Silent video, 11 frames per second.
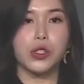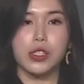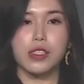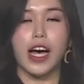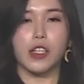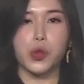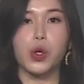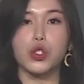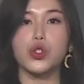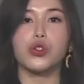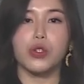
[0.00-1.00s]
啊，多
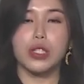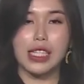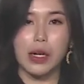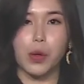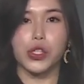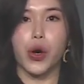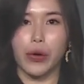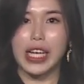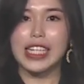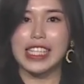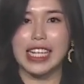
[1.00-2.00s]
数都是跟我同
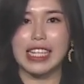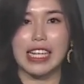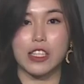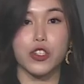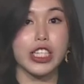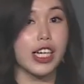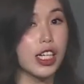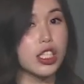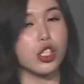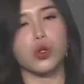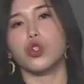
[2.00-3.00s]
一个年龄，就是二
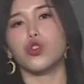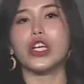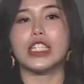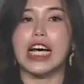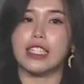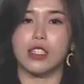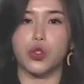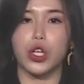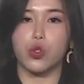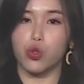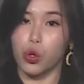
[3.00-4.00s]
十多岁、三十
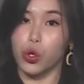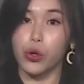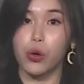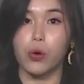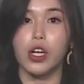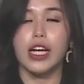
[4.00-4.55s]
岁左右。